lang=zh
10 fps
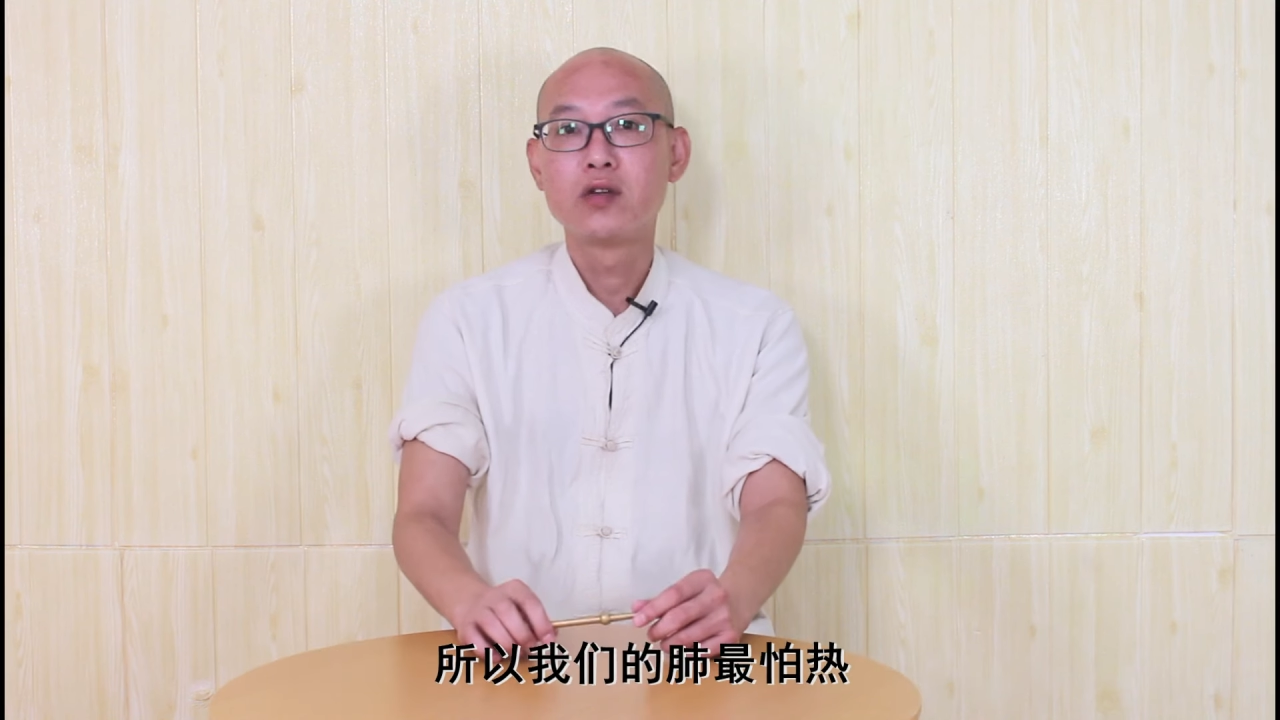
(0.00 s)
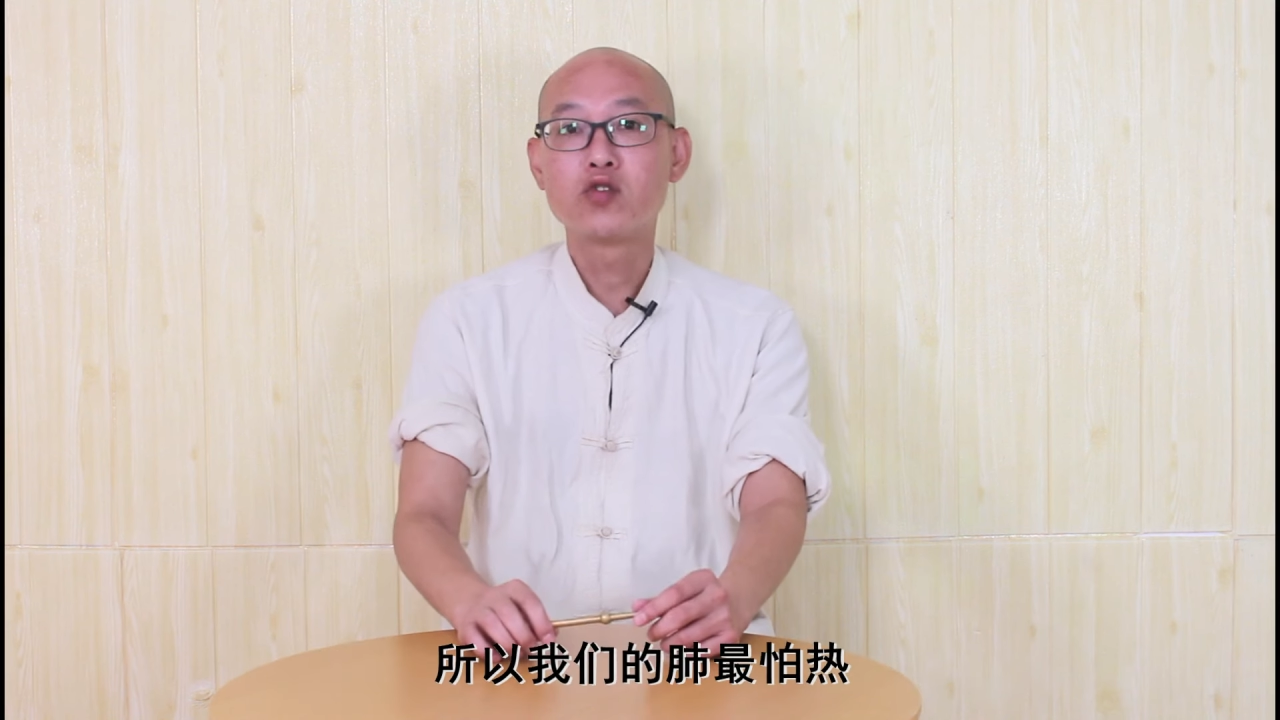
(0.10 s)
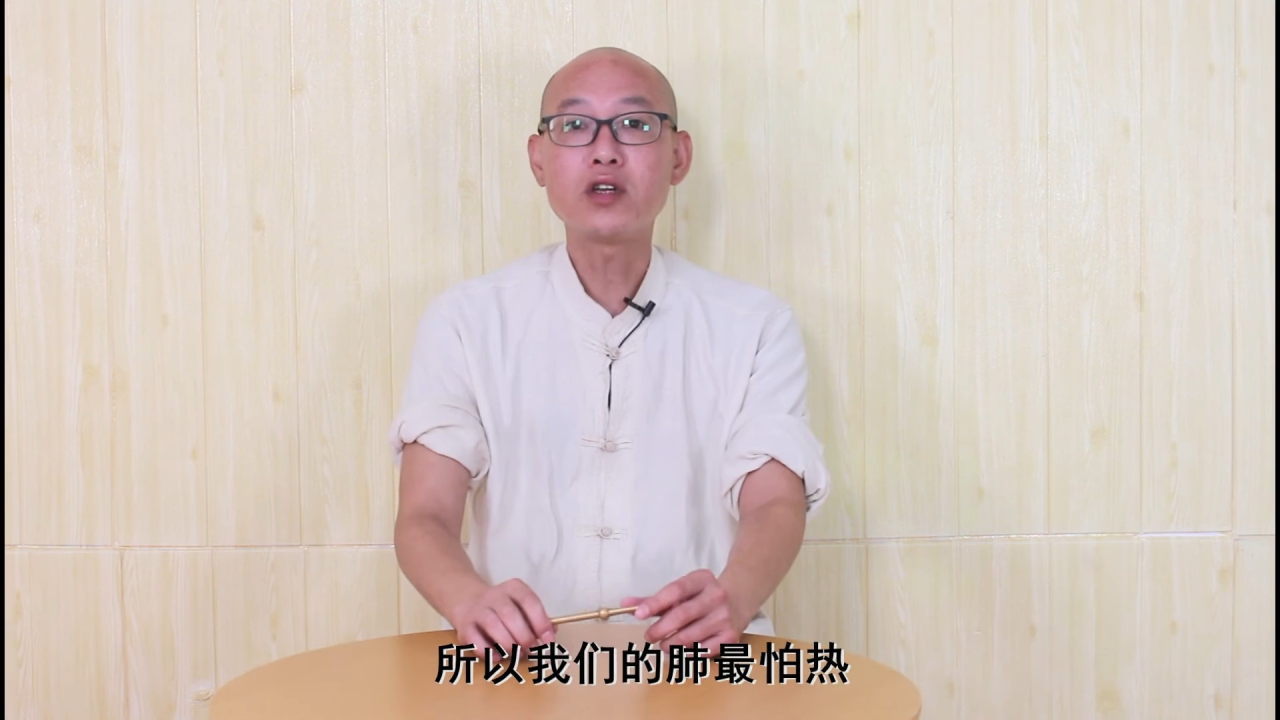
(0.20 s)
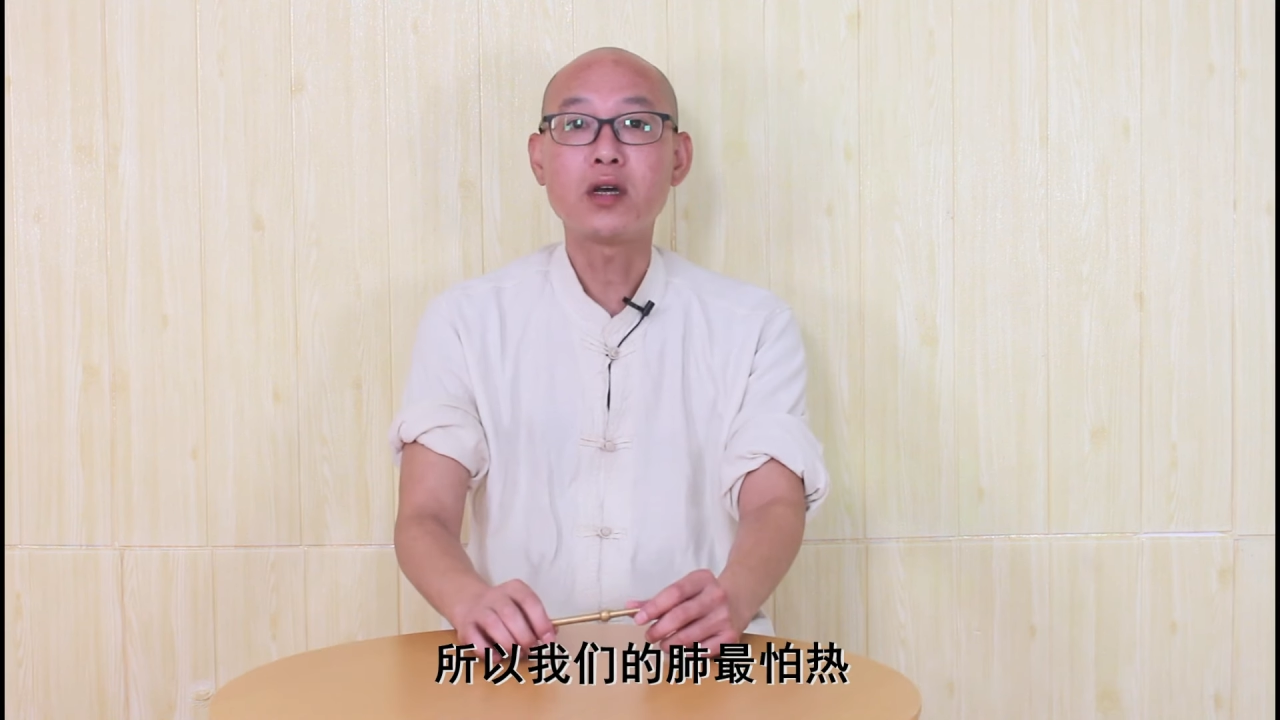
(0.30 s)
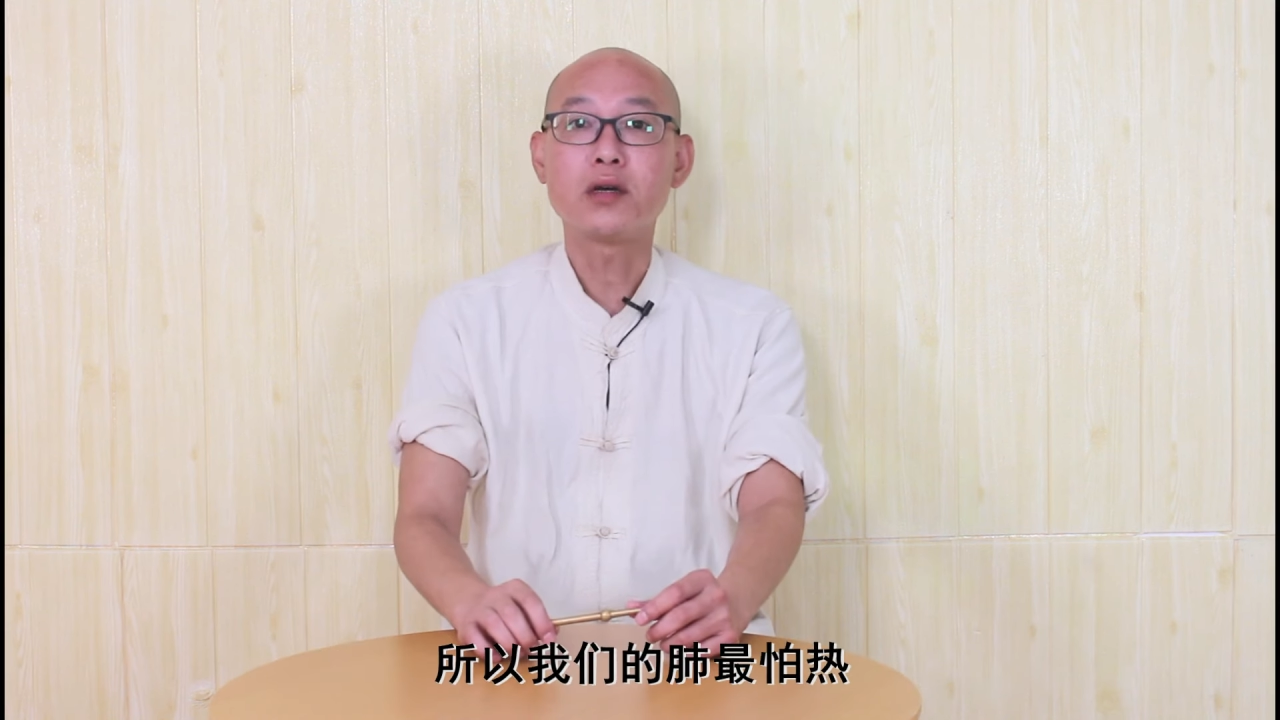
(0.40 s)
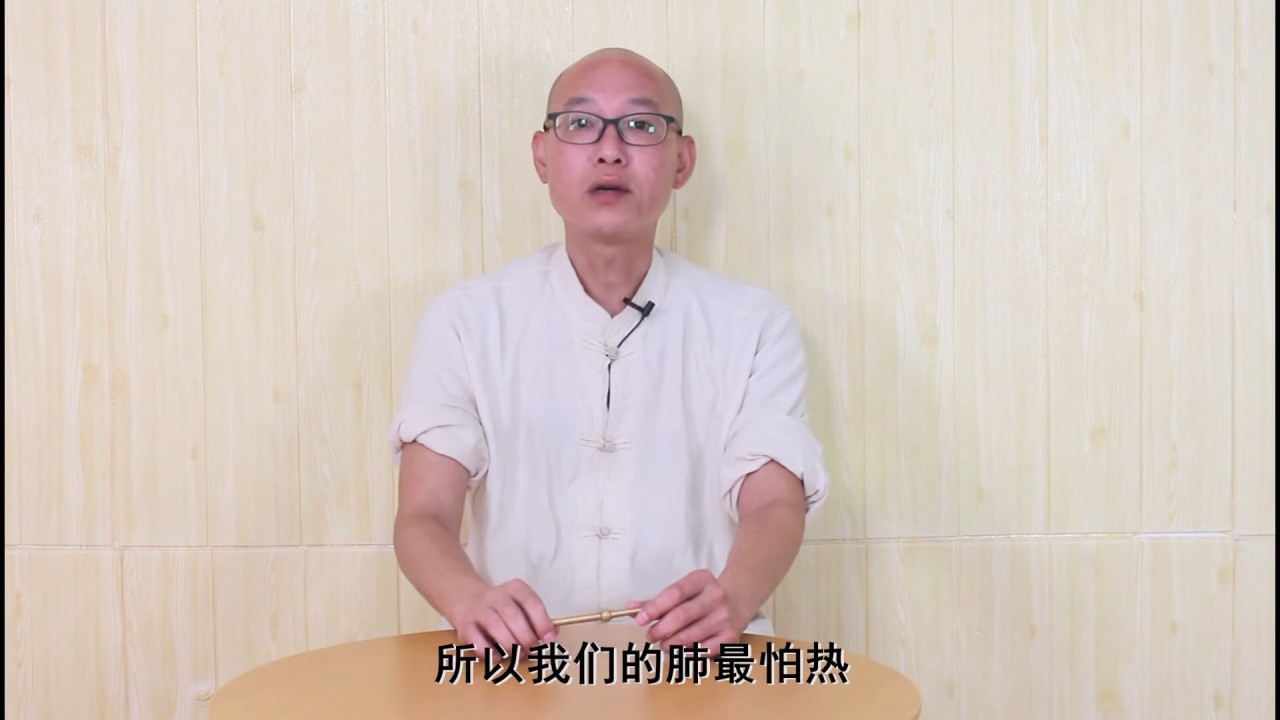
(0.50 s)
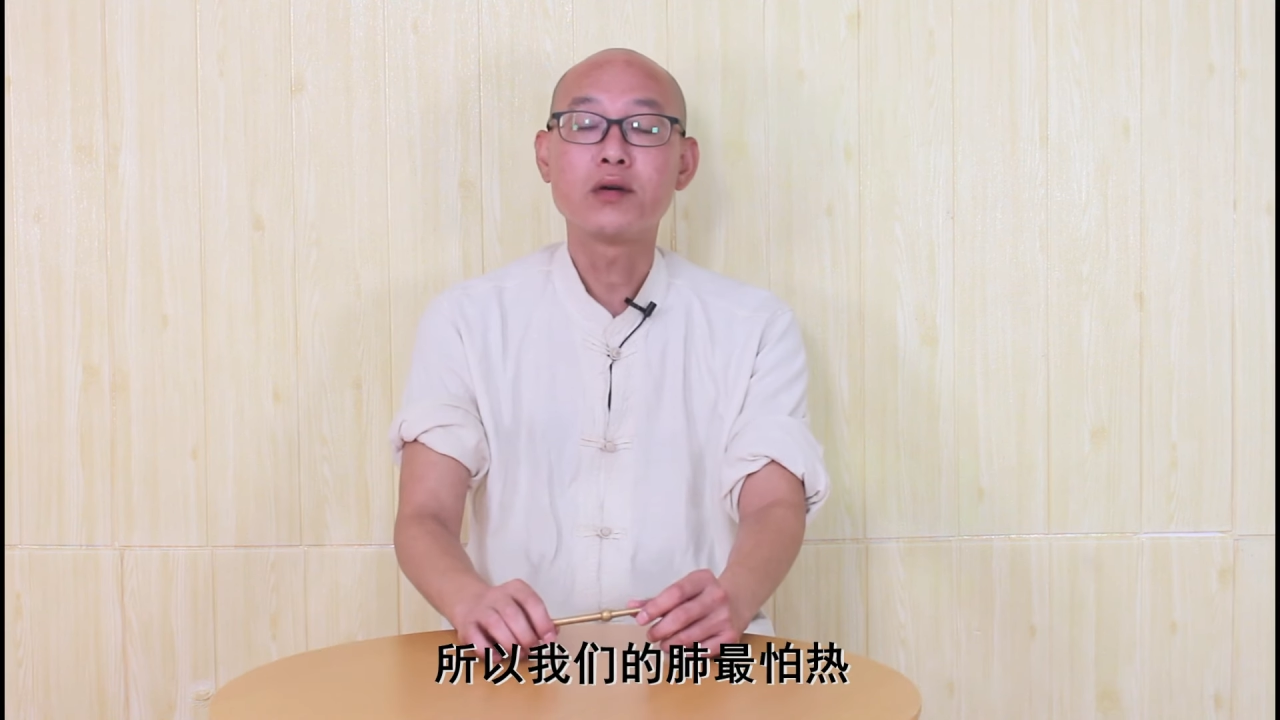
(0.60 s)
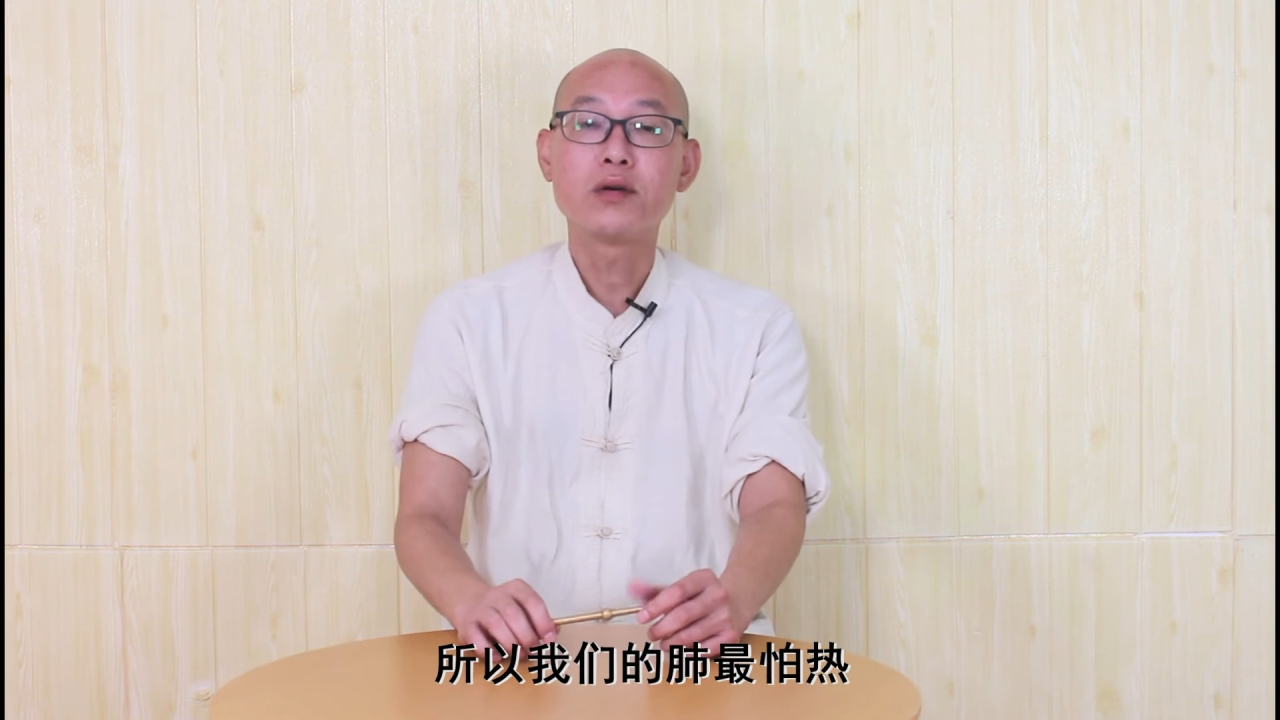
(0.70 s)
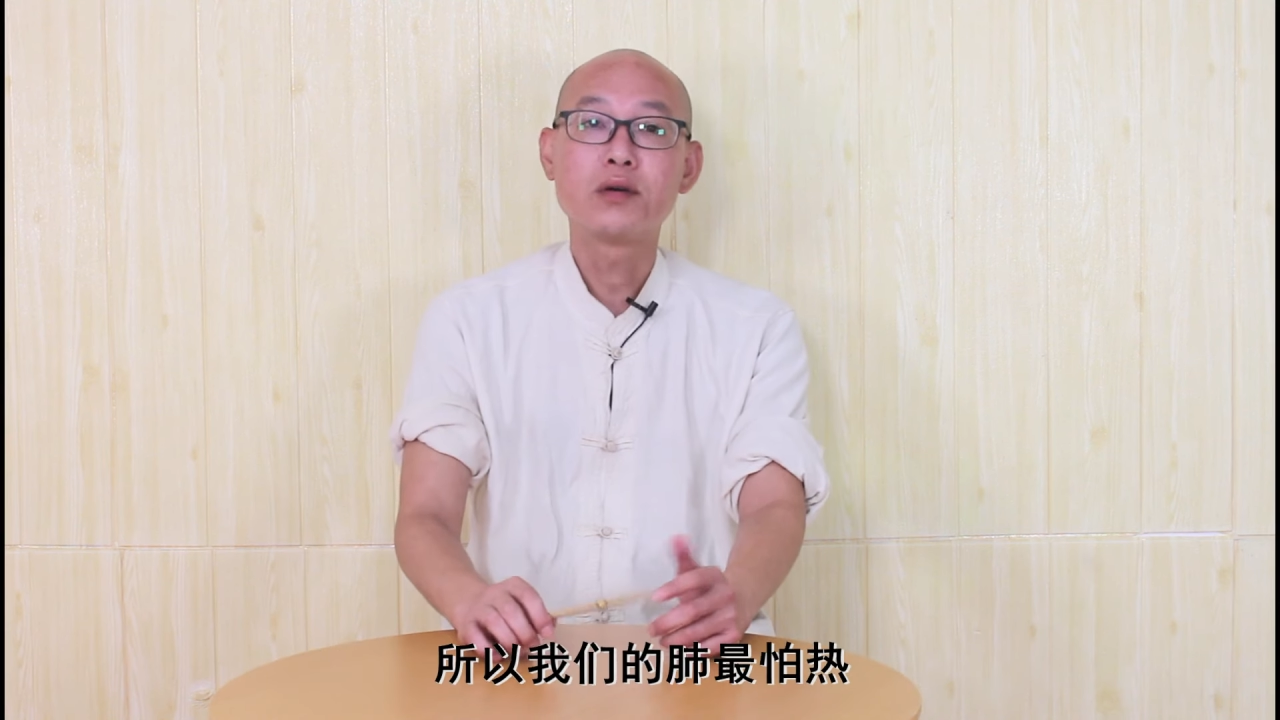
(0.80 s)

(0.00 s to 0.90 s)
所以，